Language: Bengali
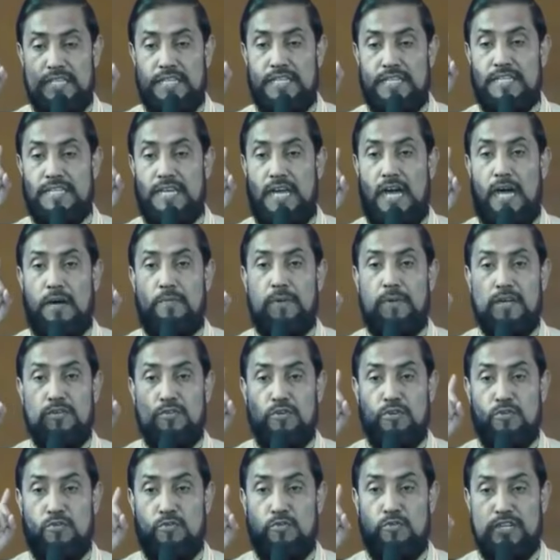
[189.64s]
আমাদেরকে
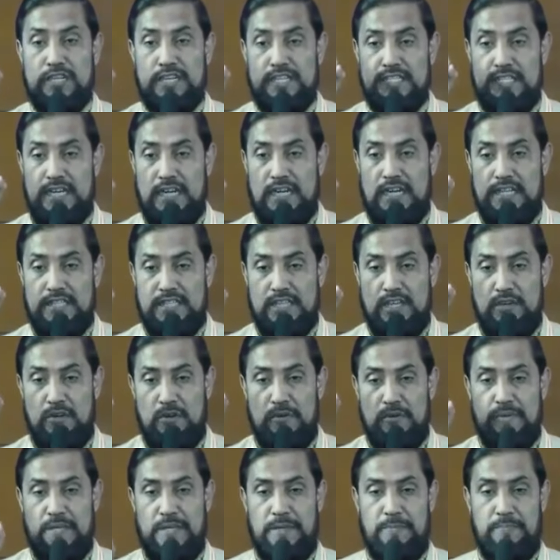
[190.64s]
আবারও রুখে দাঁড়াতে
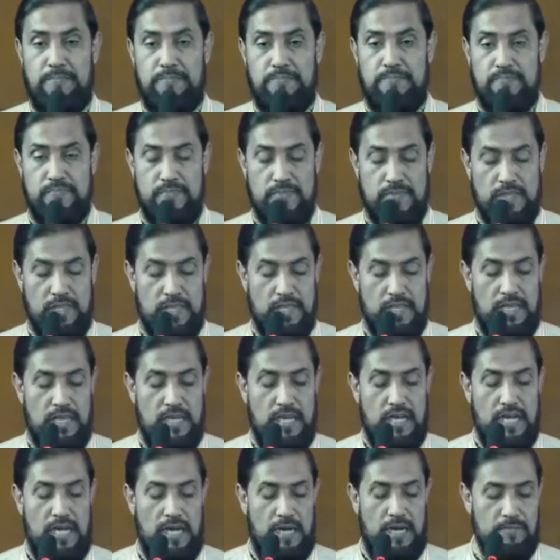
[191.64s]
হবে
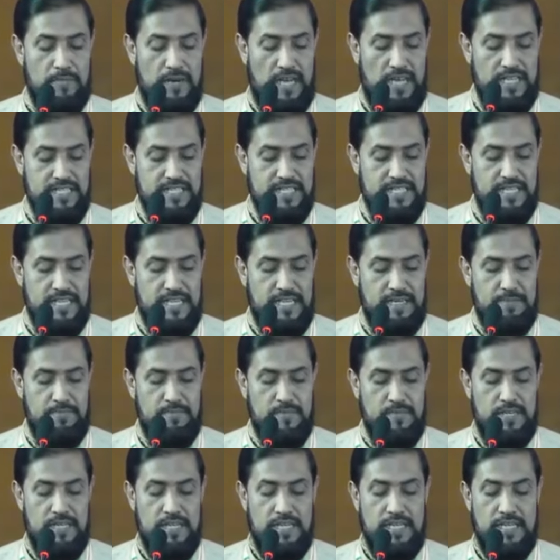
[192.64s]
আমরা আজকের